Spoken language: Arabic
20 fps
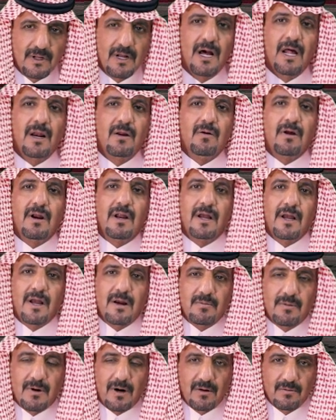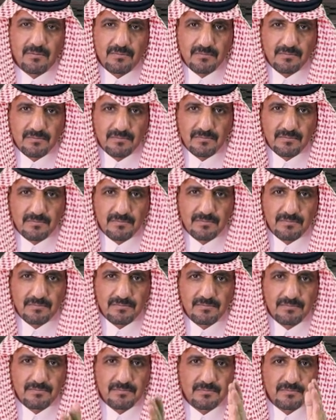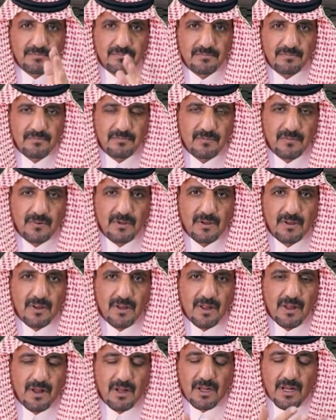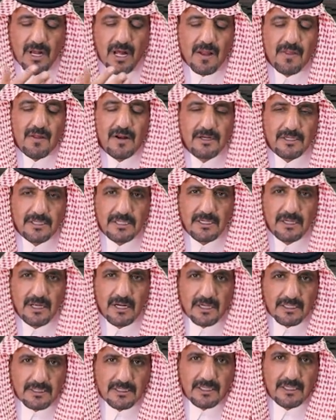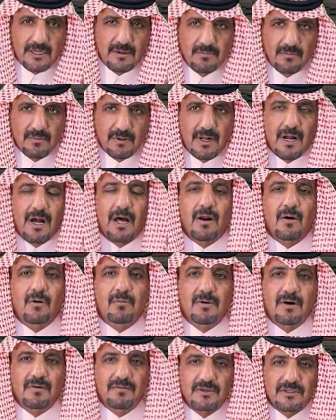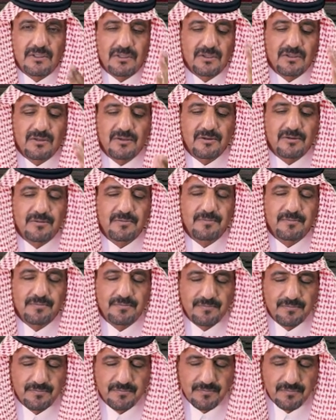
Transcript: قالوا والله عيبة إيه قال ظل شيء اختكم قالوا ما في شيء